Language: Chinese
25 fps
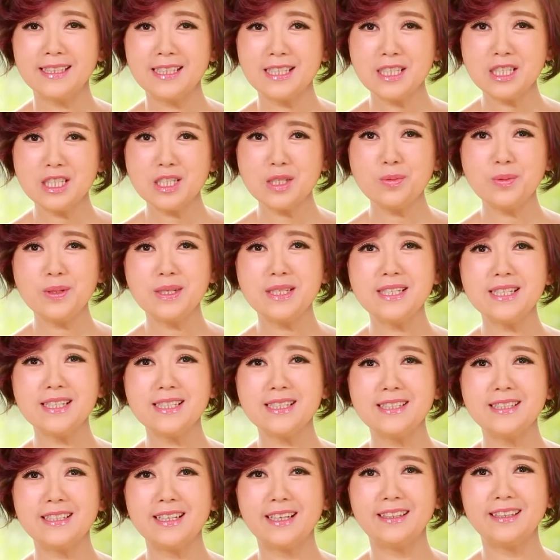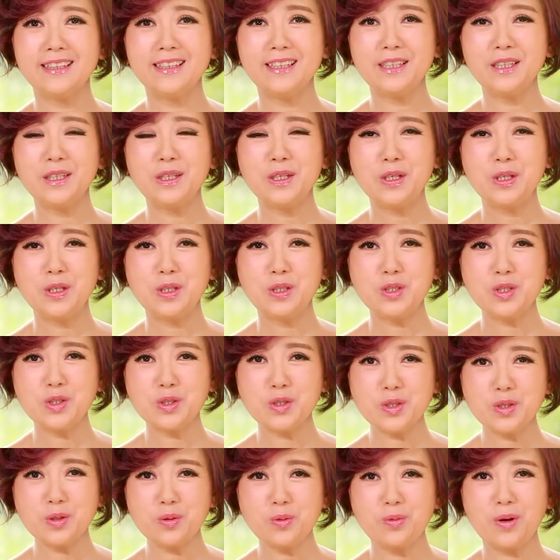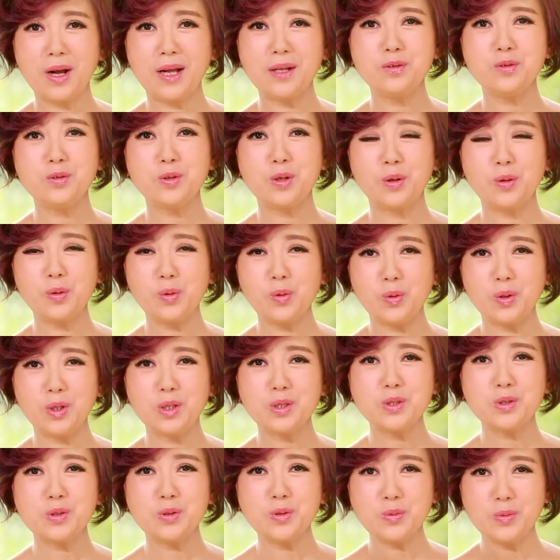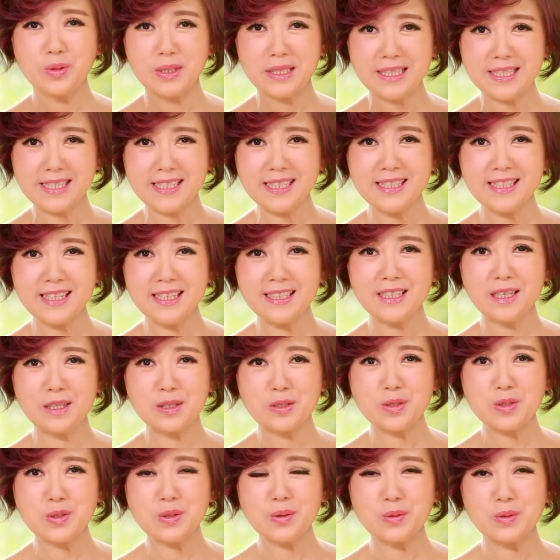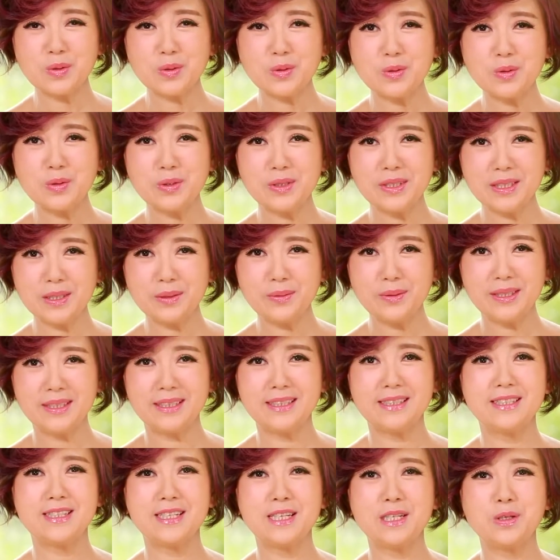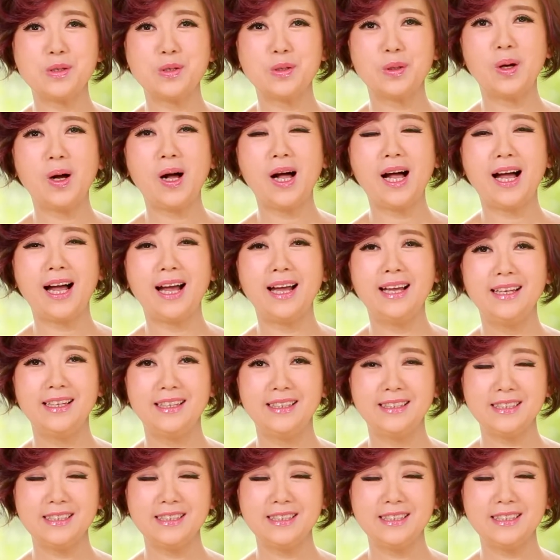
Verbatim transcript: 可是我这个人呢，就是完全活出我今天要送出各位的这一句话，